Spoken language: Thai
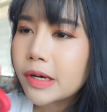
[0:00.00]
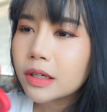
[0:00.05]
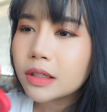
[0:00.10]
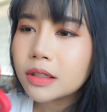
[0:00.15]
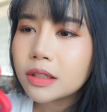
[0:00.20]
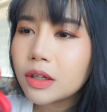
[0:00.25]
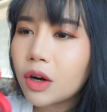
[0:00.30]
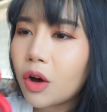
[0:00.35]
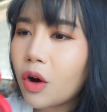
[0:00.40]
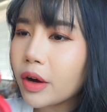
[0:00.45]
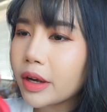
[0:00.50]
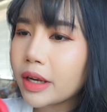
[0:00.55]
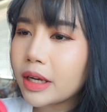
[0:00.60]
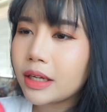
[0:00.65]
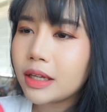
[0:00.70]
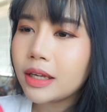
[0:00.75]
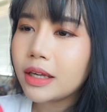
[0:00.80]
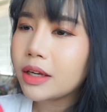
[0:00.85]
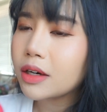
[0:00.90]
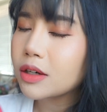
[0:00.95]
คือลอง
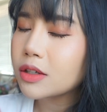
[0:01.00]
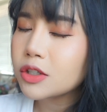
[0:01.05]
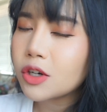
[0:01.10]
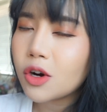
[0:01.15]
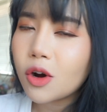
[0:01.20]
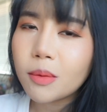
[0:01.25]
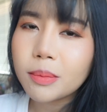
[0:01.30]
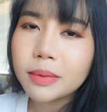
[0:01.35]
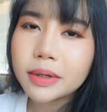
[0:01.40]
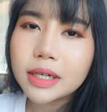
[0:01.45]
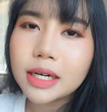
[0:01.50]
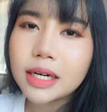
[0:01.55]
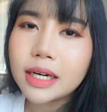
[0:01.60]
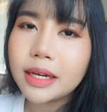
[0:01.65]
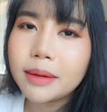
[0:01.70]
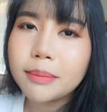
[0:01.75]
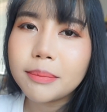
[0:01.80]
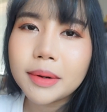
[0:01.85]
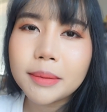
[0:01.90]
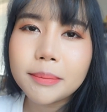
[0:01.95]
กี่ที ก็ชอบเนื้อ
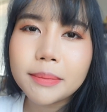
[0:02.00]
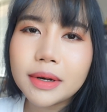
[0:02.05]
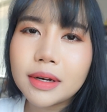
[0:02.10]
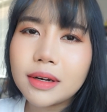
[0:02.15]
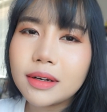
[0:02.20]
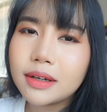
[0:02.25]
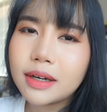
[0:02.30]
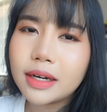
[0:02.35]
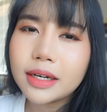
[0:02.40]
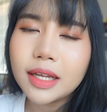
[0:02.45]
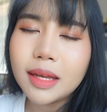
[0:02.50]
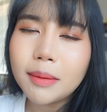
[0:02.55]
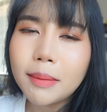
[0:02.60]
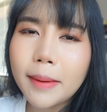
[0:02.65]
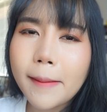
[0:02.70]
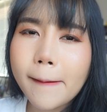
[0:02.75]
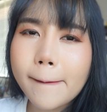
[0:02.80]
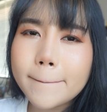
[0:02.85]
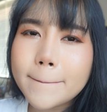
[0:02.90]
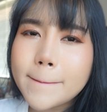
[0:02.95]
ลิปมันเป็นเนื้อที่
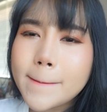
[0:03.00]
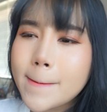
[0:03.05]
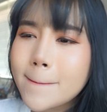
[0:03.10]
แบบ